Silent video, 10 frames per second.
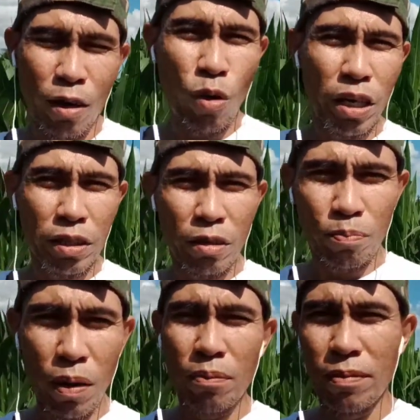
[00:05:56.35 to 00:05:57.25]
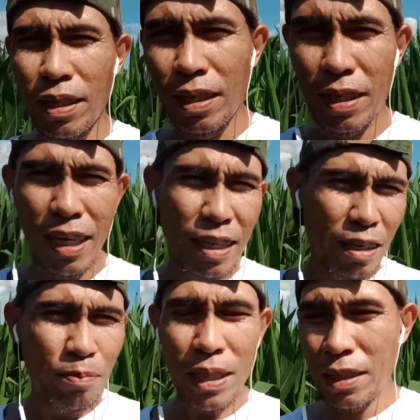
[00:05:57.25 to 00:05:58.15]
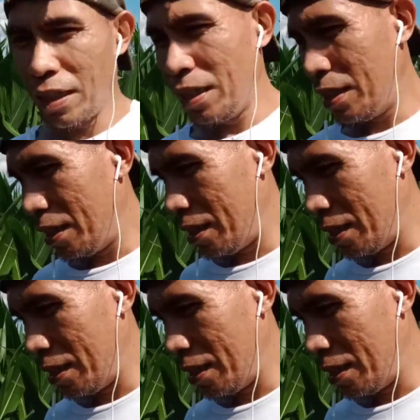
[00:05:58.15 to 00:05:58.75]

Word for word: ah, water pump na gagamitin.